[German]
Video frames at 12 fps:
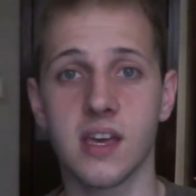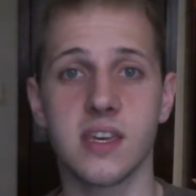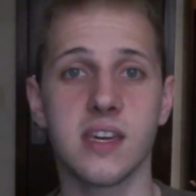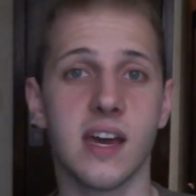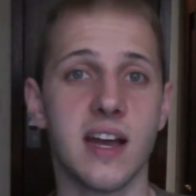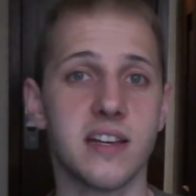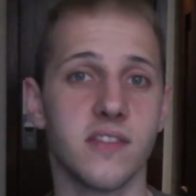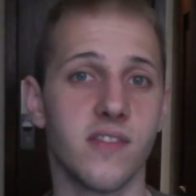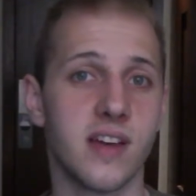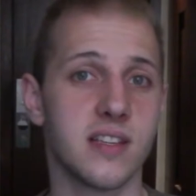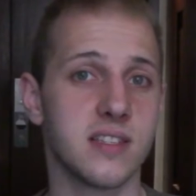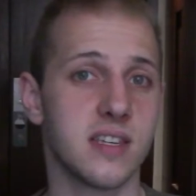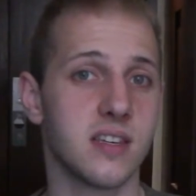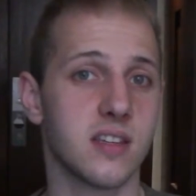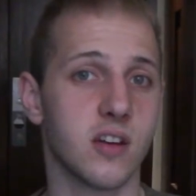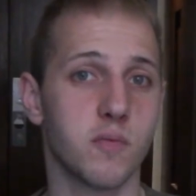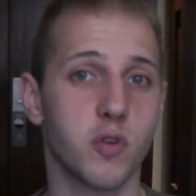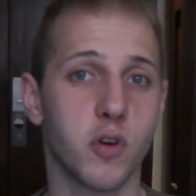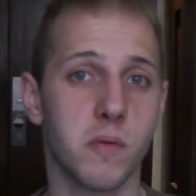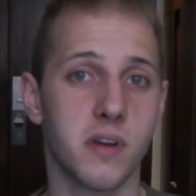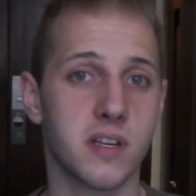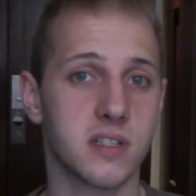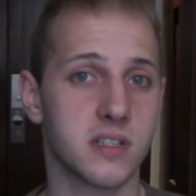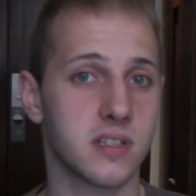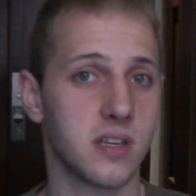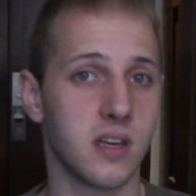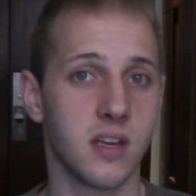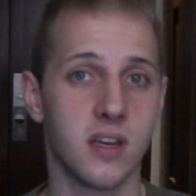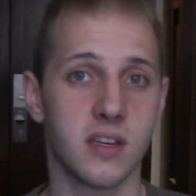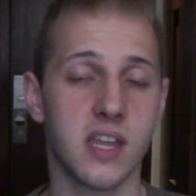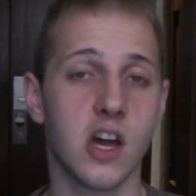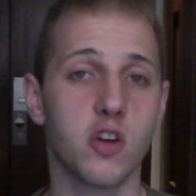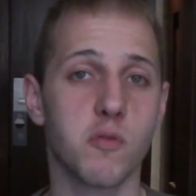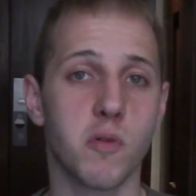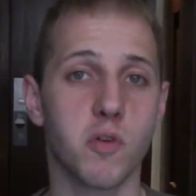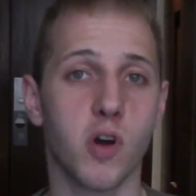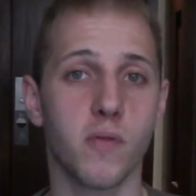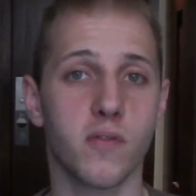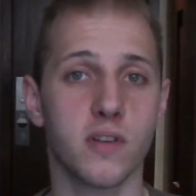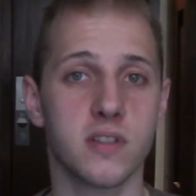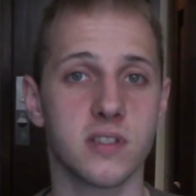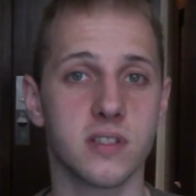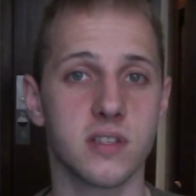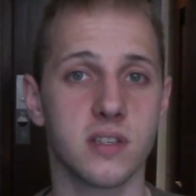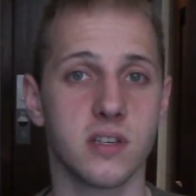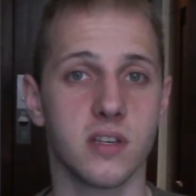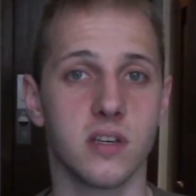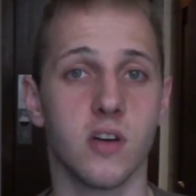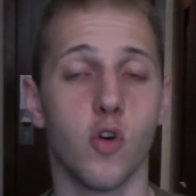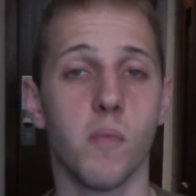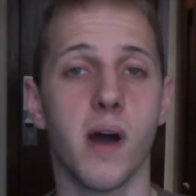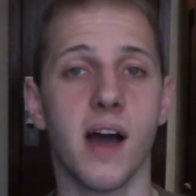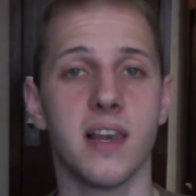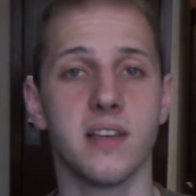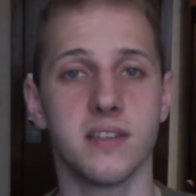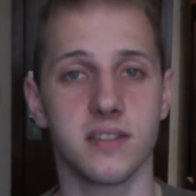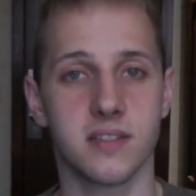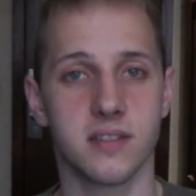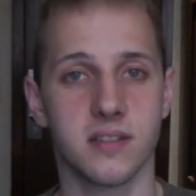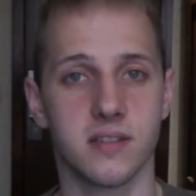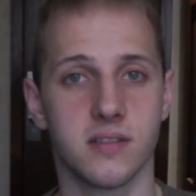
ihre Eltern werden sich darum kümmern, dass Dach über dem Kopf ist, um alles.